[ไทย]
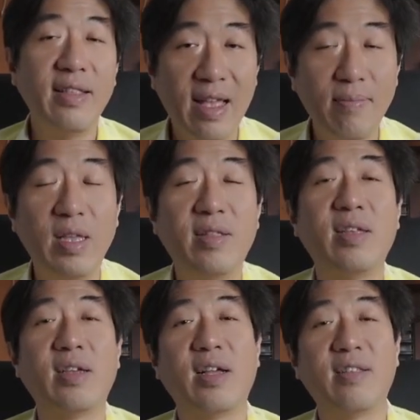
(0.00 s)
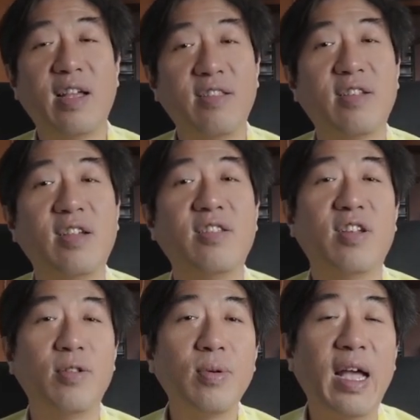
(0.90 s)
แล้วอาจารย์มีจริงอาจารย์เคย
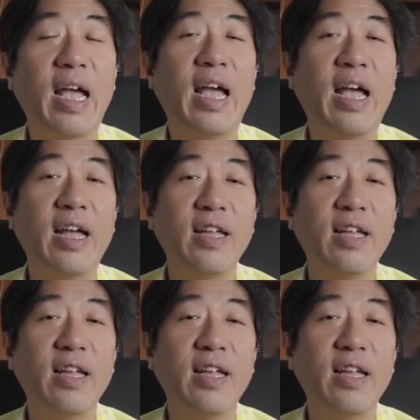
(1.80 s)
เจอลูกค้า